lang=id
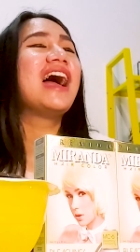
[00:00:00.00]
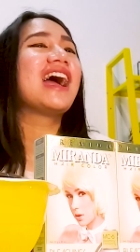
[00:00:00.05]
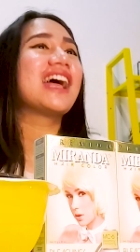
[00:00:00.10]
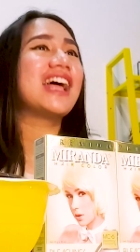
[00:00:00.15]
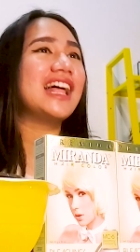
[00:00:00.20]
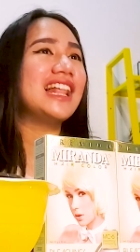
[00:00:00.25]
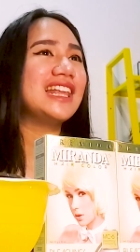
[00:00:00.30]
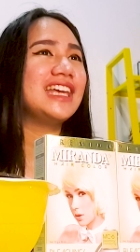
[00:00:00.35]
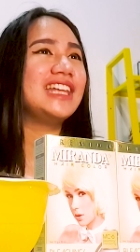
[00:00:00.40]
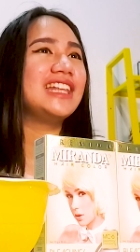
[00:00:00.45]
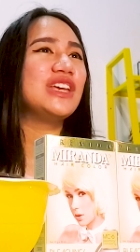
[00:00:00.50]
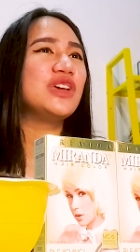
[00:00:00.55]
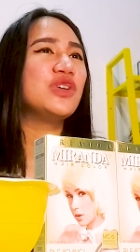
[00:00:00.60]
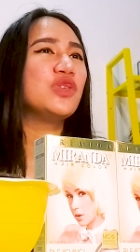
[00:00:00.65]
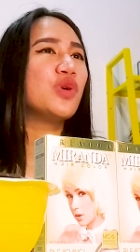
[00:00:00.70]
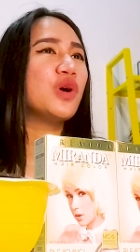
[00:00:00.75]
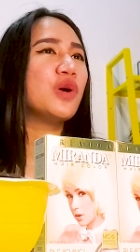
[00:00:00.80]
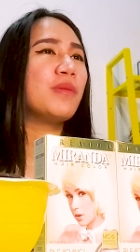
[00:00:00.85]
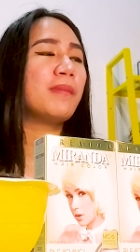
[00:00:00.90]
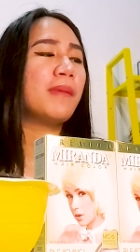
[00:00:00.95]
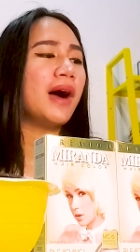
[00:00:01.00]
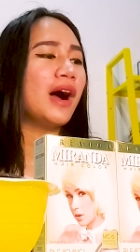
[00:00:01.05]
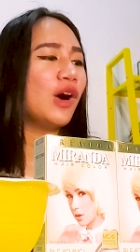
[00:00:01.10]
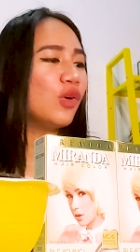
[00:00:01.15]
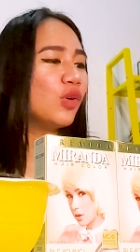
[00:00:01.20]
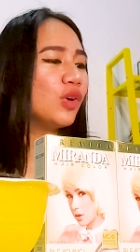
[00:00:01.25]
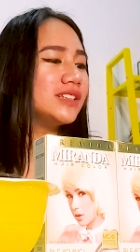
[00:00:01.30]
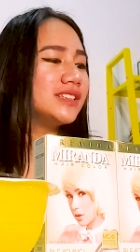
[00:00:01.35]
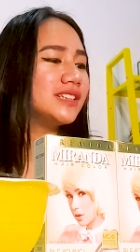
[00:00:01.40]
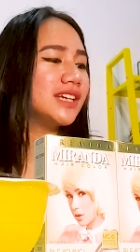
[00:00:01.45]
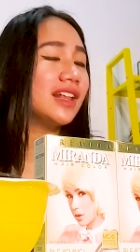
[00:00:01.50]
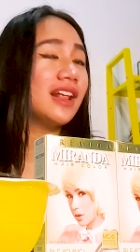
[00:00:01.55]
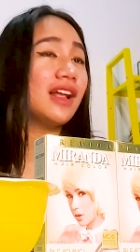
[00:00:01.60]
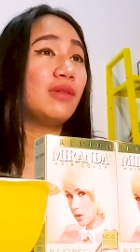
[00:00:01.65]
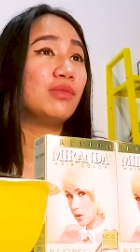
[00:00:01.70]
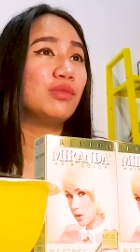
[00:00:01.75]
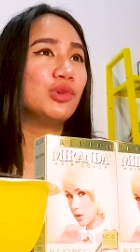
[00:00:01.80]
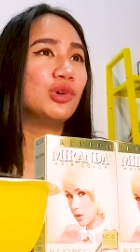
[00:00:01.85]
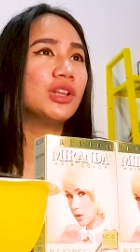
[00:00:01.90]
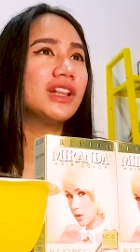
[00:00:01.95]
Kali ini gue mau ngecat
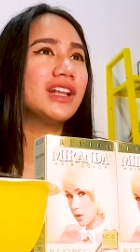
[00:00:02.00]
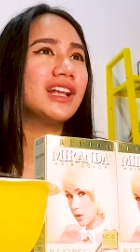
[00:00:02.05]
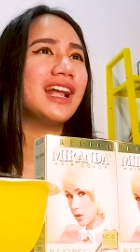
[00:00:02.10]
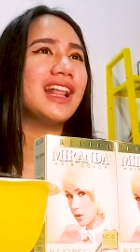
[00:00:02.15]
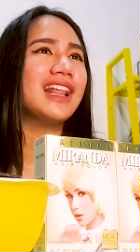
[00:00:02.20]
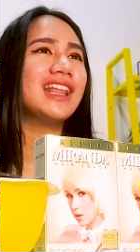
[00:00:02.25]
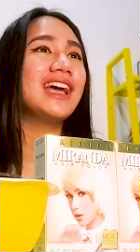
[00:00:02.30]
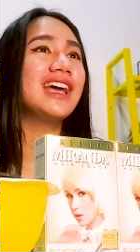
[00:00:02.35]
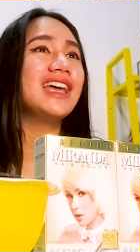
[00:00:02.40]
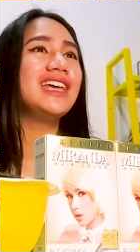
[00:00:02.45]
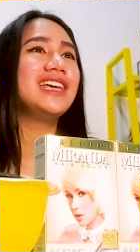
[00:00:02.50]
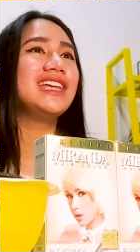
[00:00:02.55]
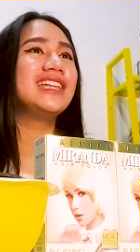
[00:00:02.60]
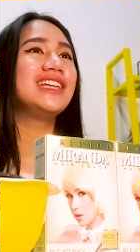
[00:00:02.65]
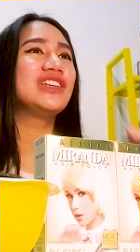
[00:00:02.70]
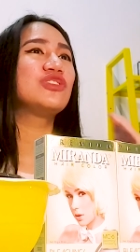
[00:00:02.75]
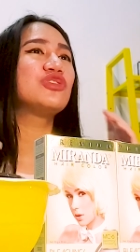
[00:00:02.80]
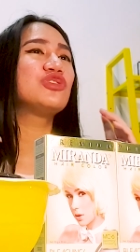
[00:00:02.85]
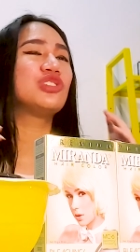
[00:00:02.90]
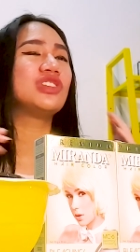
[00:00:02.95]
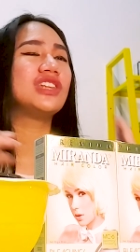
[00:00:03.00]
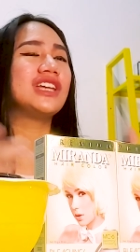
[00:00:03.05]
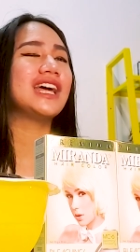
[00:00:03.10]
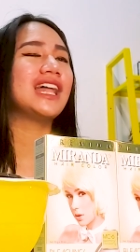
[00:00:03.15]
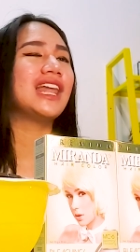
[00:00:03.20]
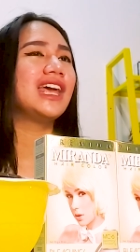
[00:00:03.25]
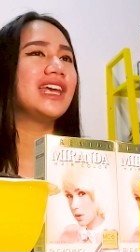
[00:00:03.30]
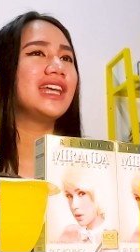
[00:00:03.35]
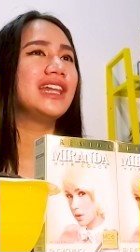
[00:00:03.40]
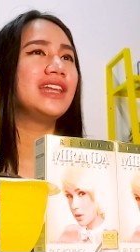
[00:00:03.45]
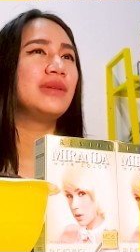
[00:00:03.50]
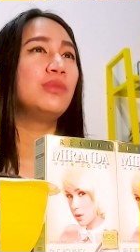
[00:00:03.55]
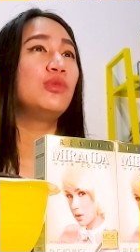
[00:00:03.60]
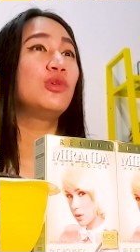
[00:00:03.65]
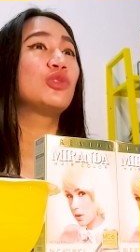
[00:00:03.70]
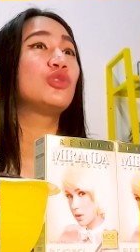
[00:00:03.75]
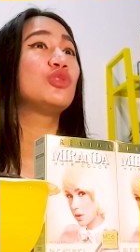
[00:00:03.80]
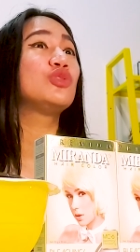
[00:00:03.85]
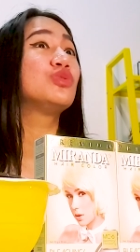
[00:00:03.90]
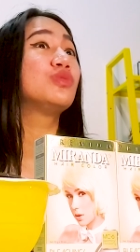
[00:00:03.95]
rambut karena ini tuh syutingnya lagi libur
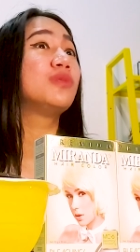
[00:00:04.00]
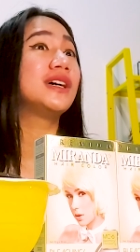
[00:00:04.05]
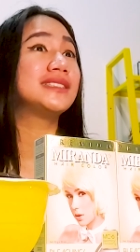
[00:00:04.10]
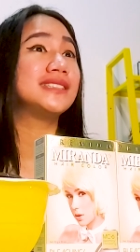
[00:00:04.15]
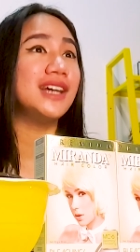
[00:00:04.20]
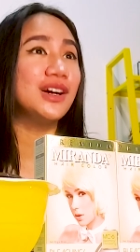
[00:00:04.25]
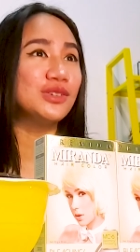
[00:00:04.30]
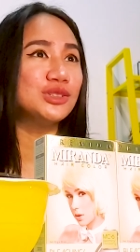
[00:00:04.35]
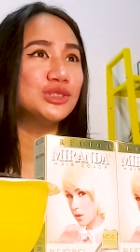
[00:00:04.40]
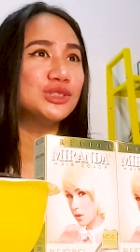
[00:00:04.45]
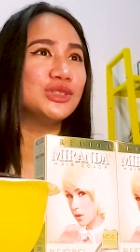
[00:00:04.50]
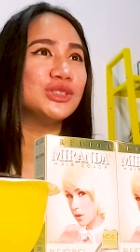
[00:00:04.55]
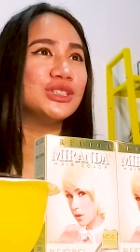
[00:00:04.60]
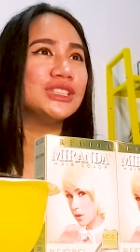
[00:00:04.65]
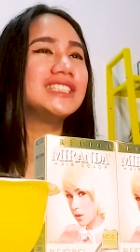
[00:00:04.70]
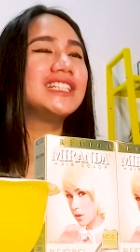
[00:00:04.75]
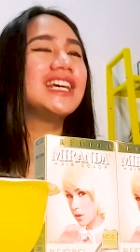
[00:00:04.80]
17 Agustus.